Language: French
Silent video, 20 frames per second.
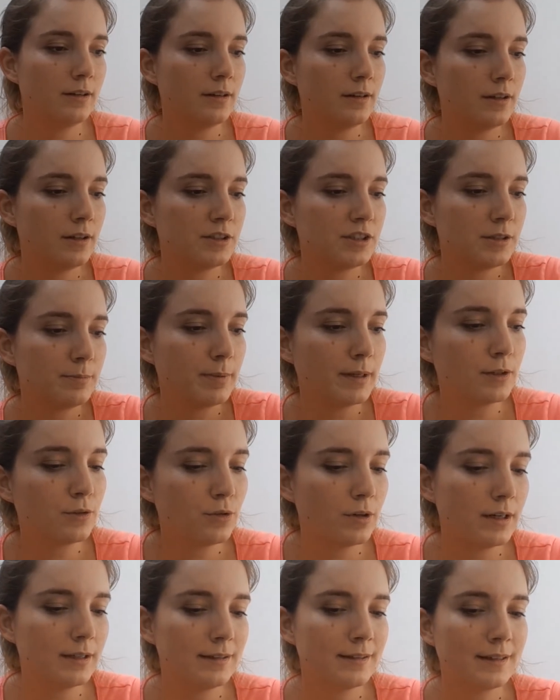euh, je sais pas
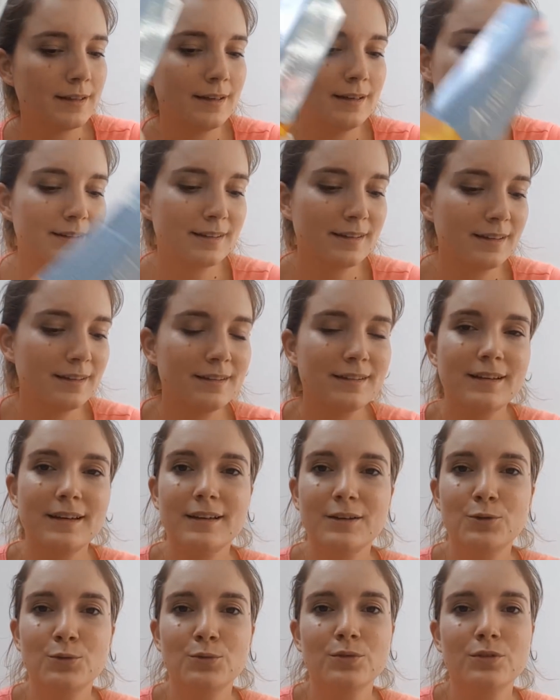quoi, très très
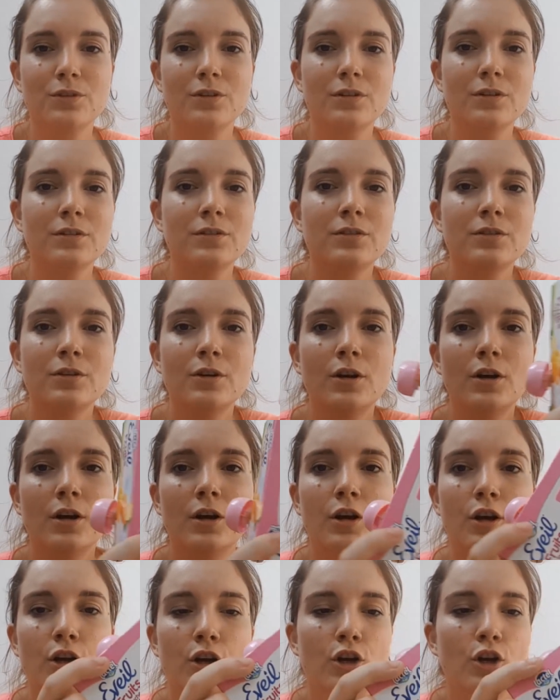très contente.
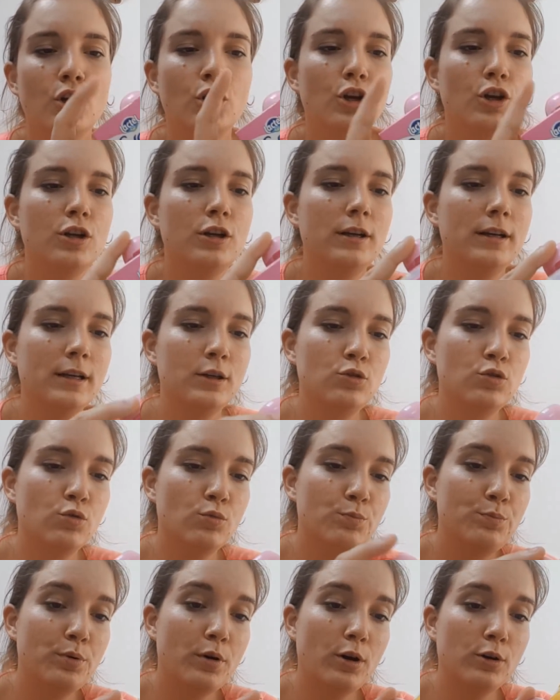Les
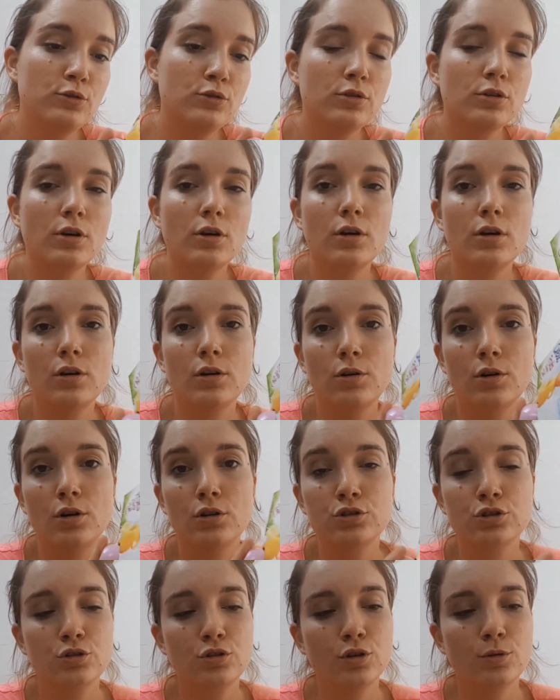compotes,
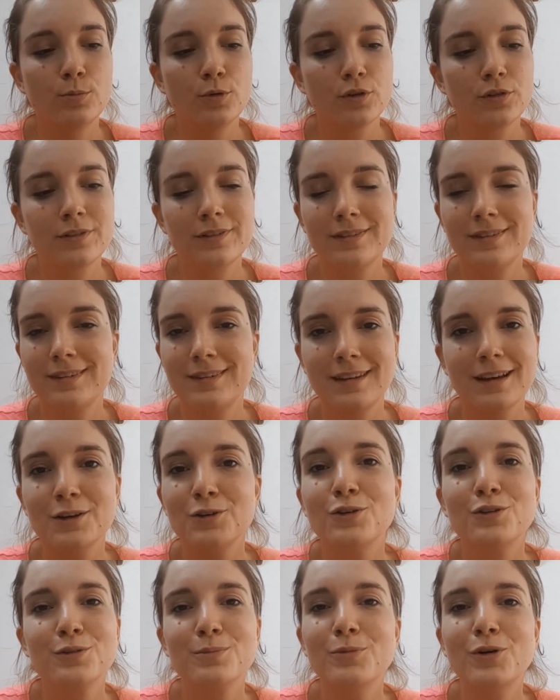je commence
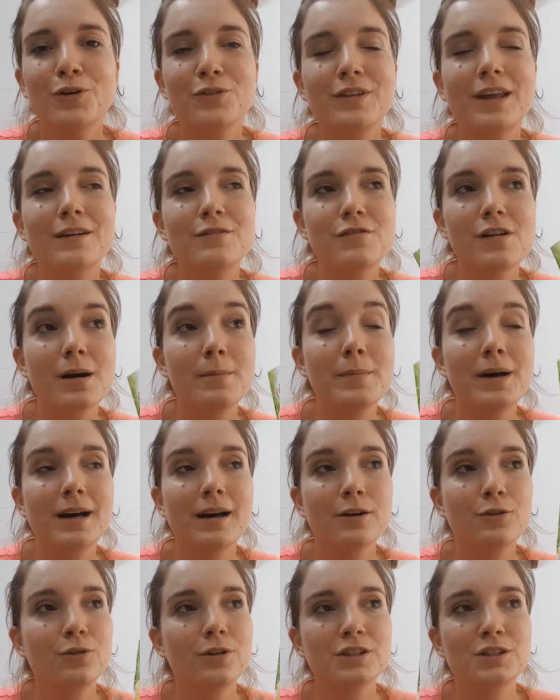sérieusement à en avoir
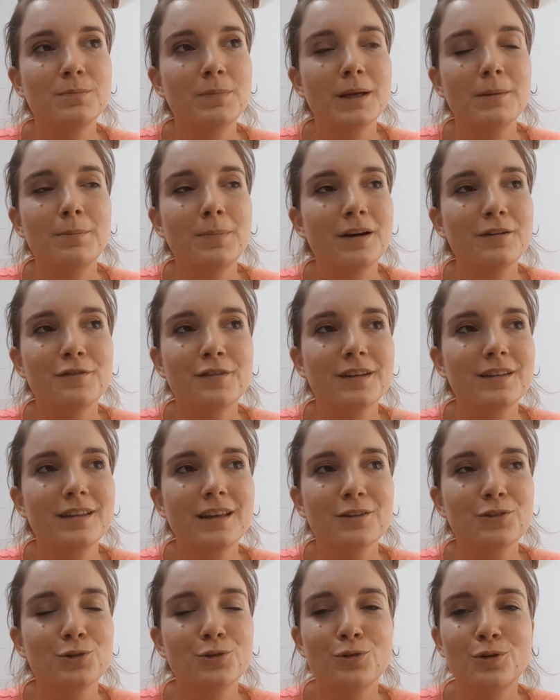marre. Quoi. Je paye pas
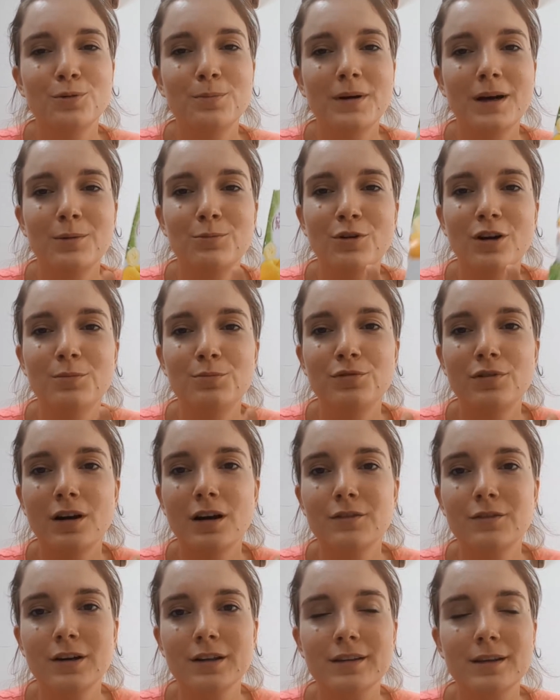24 euros par mois pour
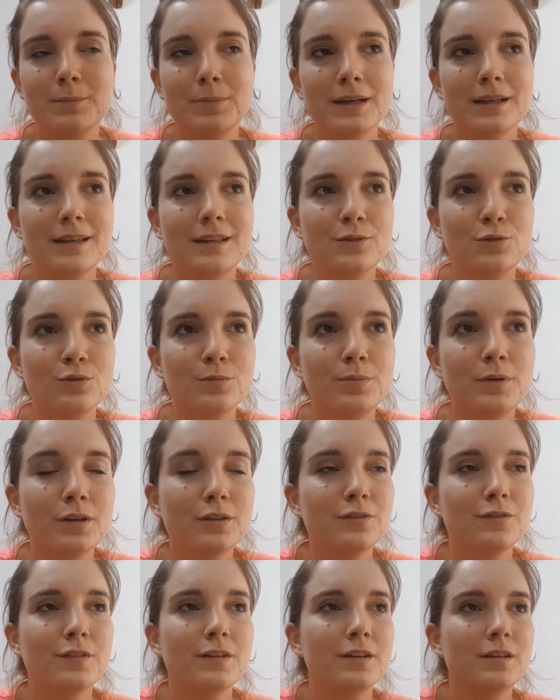avoir des paquets de
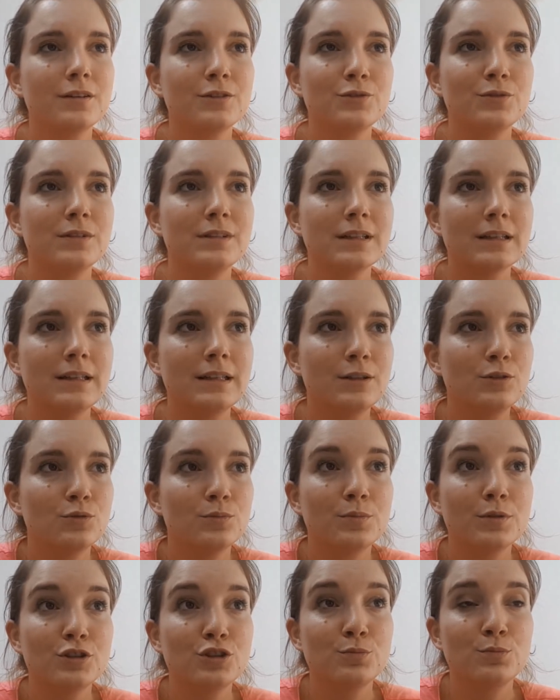compotes. Enfin, je veux dire, les
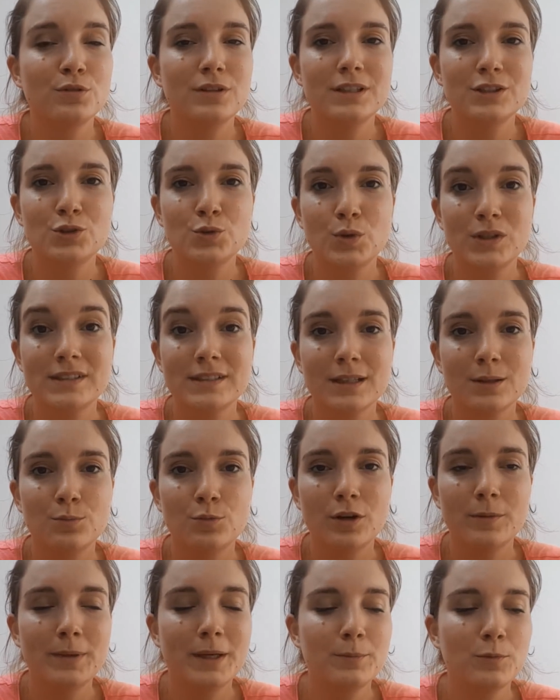compotes, je peux les choisir
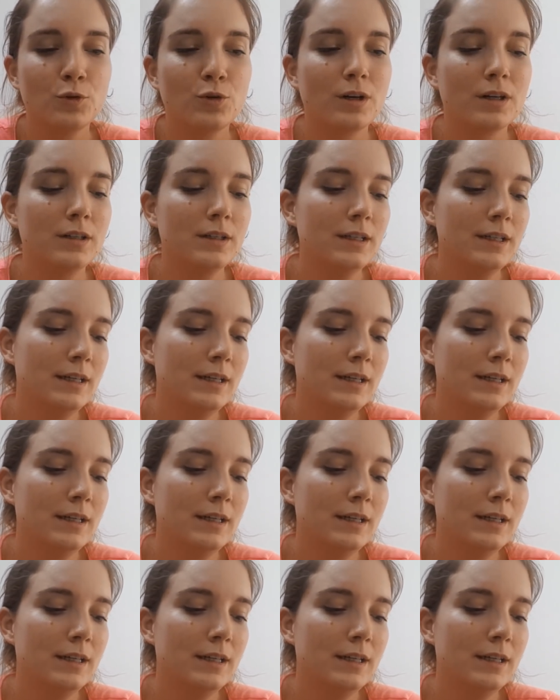moi-même. quoi.